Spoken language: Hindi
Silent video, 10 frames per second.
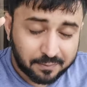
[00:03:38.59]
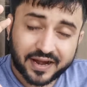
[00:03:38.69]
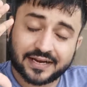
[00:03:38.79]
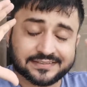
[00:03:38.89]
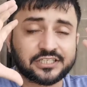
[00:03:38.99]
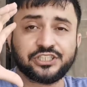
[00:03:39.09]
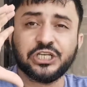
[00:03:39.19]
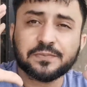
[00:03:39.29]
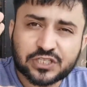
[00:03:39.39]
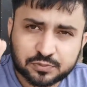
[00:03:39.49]
बाकायदा
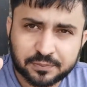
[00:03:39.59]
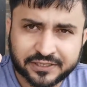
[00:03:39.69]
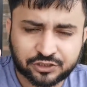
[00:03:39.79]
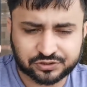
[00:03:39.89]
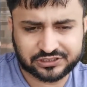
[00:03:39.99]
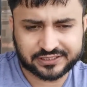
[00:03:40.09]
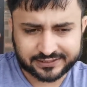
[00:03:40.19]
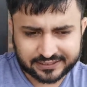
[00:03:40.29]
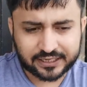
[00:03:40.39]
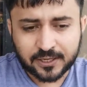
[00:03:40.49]
टीम्स इस पर बनी होती हैं
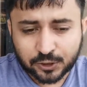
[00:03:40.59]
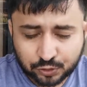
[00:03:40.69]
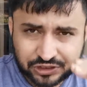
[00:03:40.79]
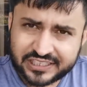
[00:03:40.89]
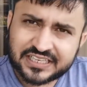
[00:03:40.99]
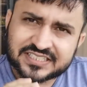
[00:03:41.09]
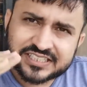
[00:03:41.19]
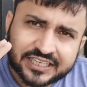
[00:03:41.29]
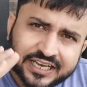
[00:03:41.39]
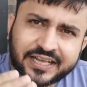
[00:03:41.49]
ठीक है ना तो ये एक
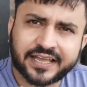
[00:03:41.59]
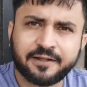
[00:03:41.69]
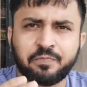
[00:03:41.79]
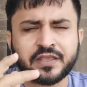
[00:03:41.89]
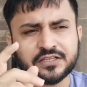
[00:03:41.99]
स्किल है